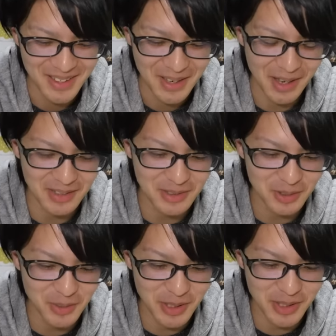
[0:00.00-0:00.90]
発
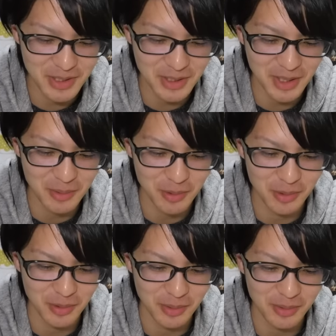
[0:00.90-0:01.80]
動も早いし、なんか
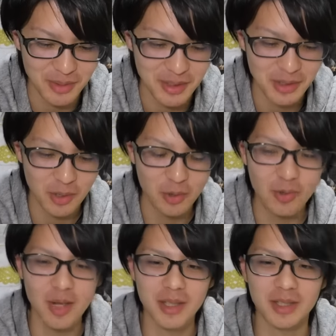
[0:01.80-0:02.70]
もう
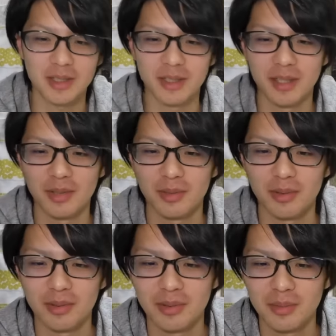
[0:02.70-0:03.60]
広範囲なんで、結構
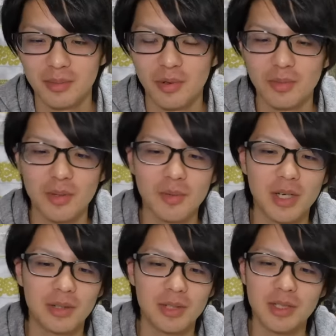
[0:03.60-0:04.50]
ゴムゴムの
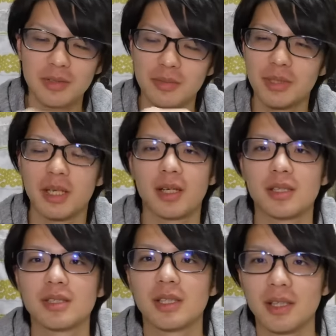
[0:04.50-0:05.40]
ガトリングみたいな
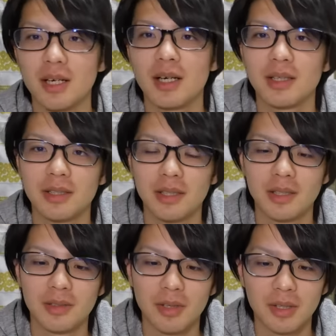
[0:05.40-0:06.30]
感じかな、範囲的
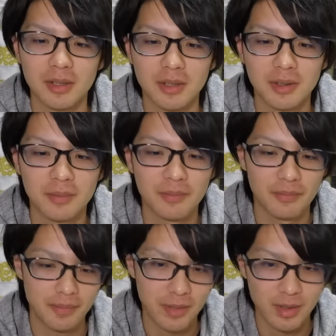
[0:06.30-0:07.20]
には。
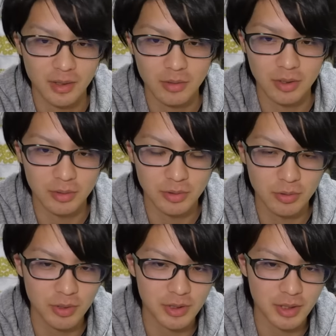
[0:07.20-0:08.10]
なのです
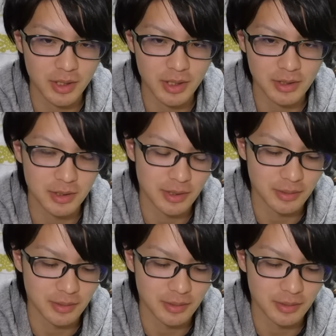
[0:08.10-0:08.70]
ごい使いやすい。